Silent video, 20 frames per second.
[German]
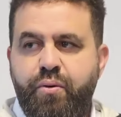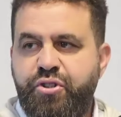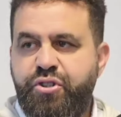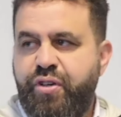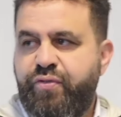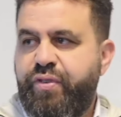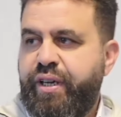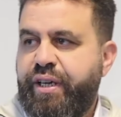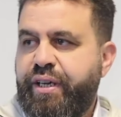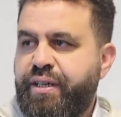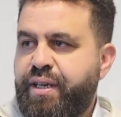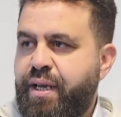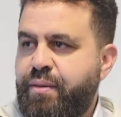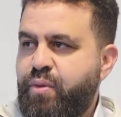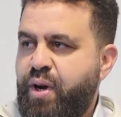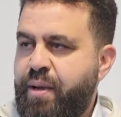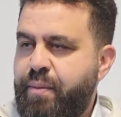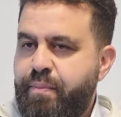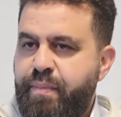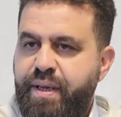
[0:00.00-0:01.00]
وشفيعنا
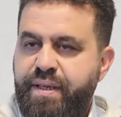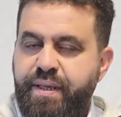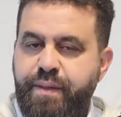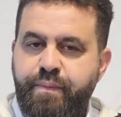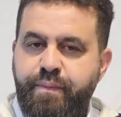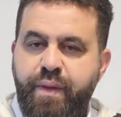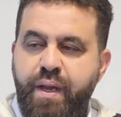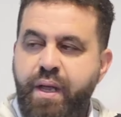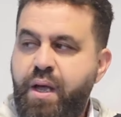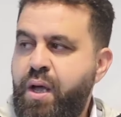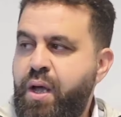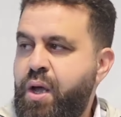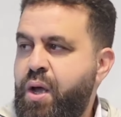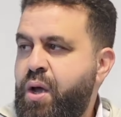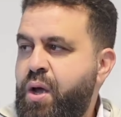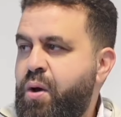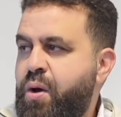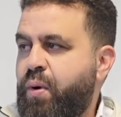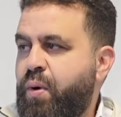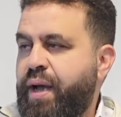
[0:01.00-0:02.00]
محمد
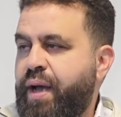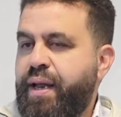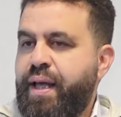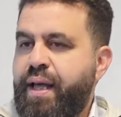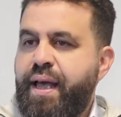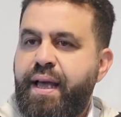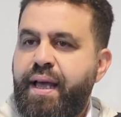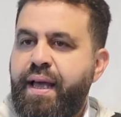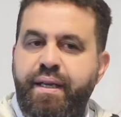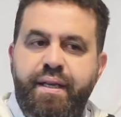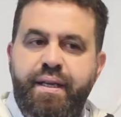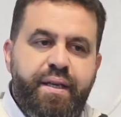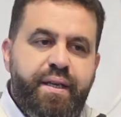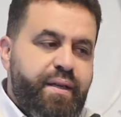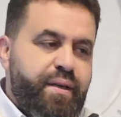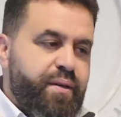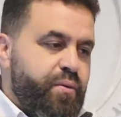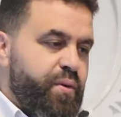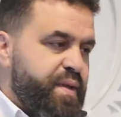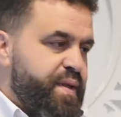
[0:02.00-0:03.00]
وعلى
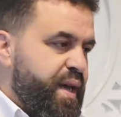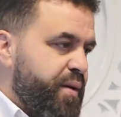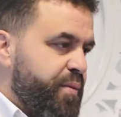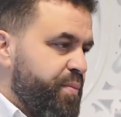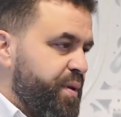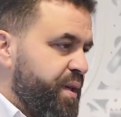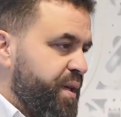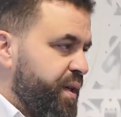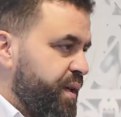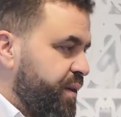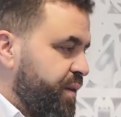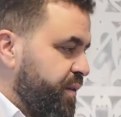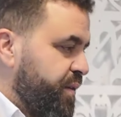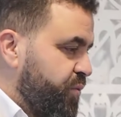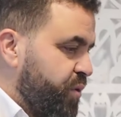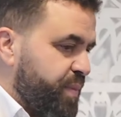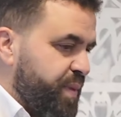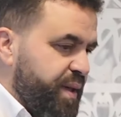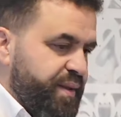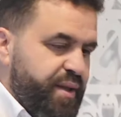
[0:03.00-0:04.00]
آله وصحبه
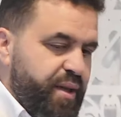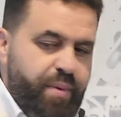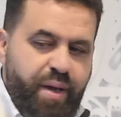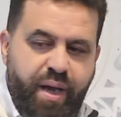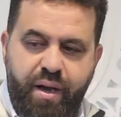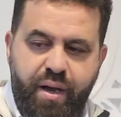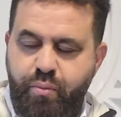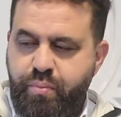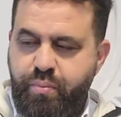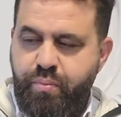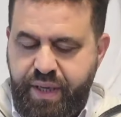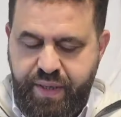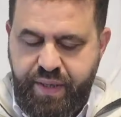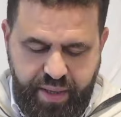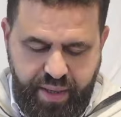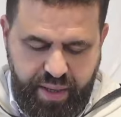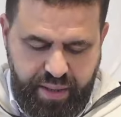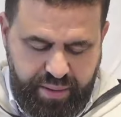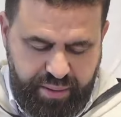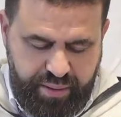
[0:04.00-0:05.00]
ومن تبعهم
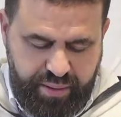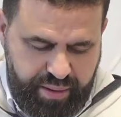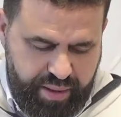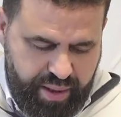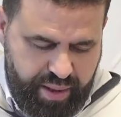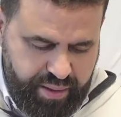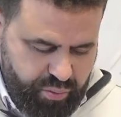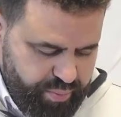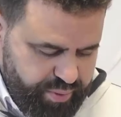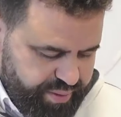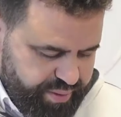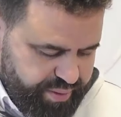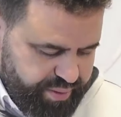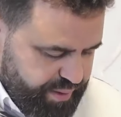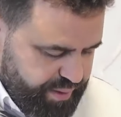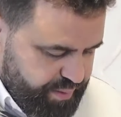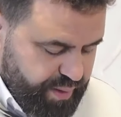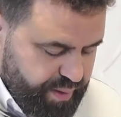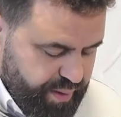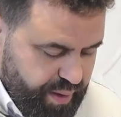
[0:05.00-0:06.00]
بإحسان إلى يوم
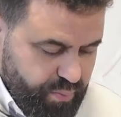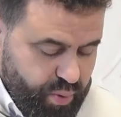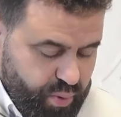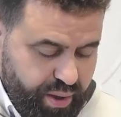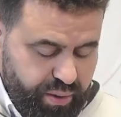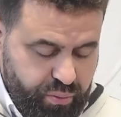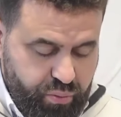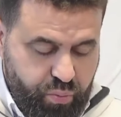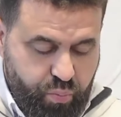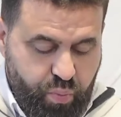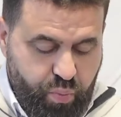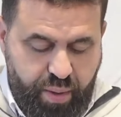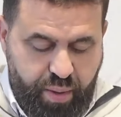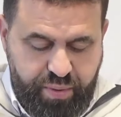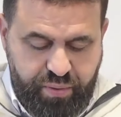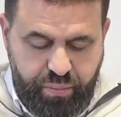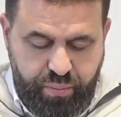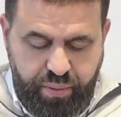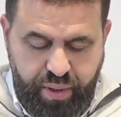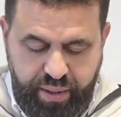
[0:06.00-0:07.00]
الدين السلام عليكم
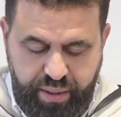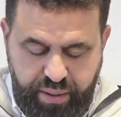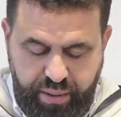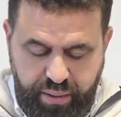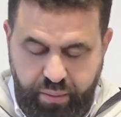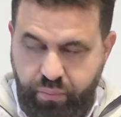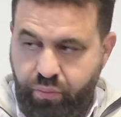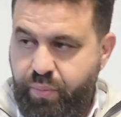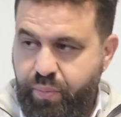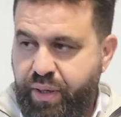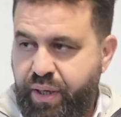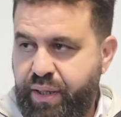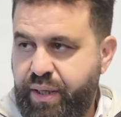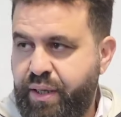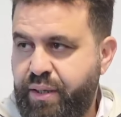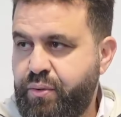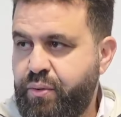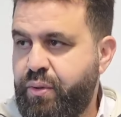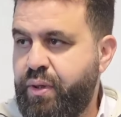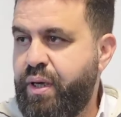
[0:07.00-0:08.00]
ورحمة الله
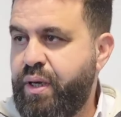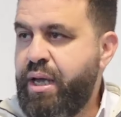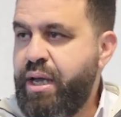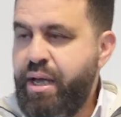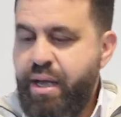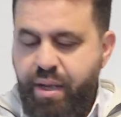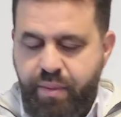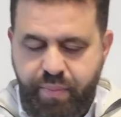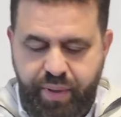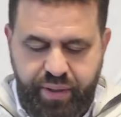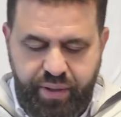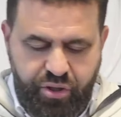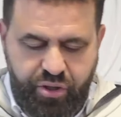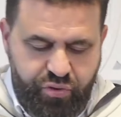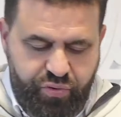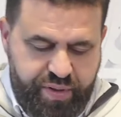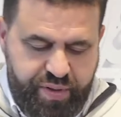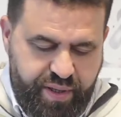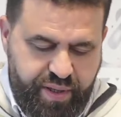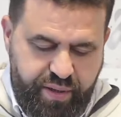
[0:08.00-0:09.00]
وبركاته Meine
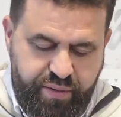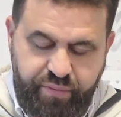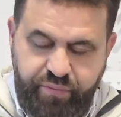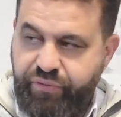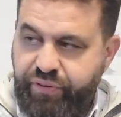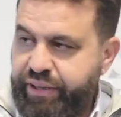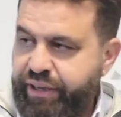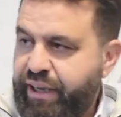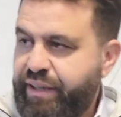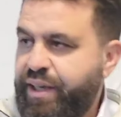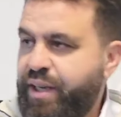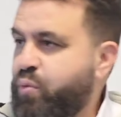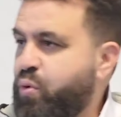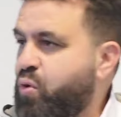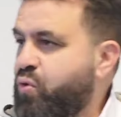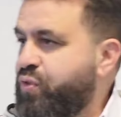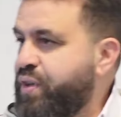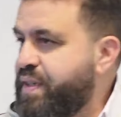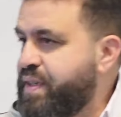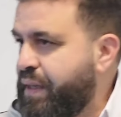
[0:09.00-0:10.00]
Geschwister, wäre der
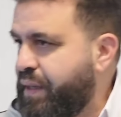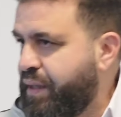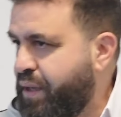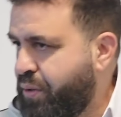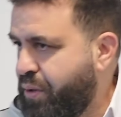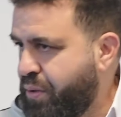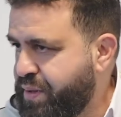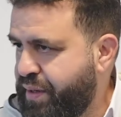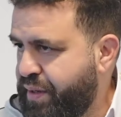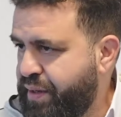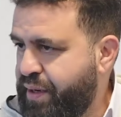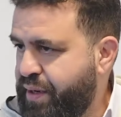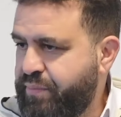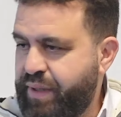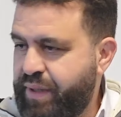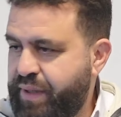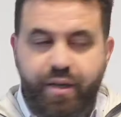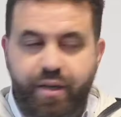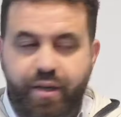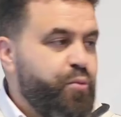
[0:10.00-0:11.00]
Prophet sallallahu alaihi wasallam
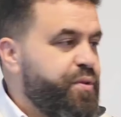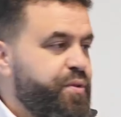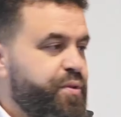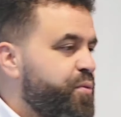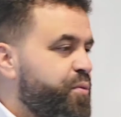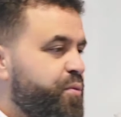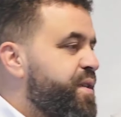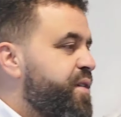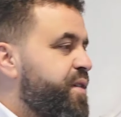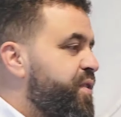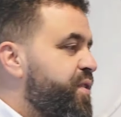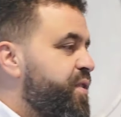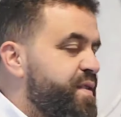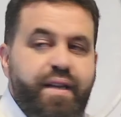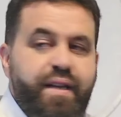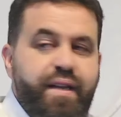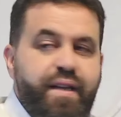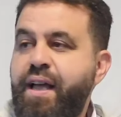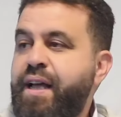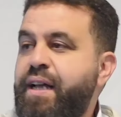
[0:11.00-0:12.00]
hier unter uns
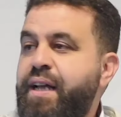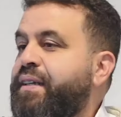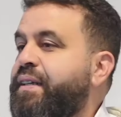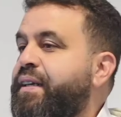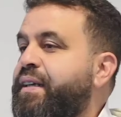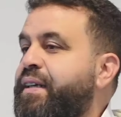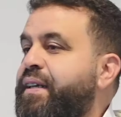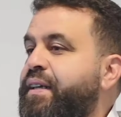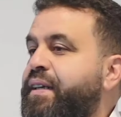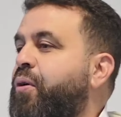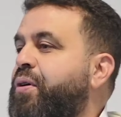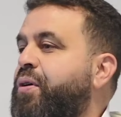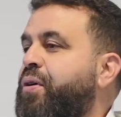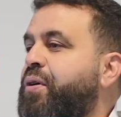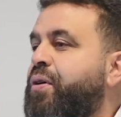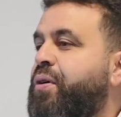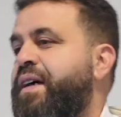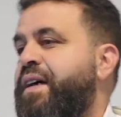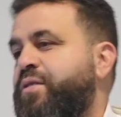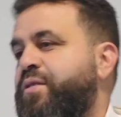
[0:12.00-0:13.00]
gewesen, dann hätte er euch
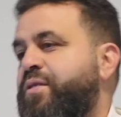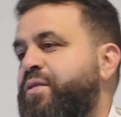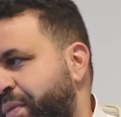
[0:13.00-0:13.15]
gesagt,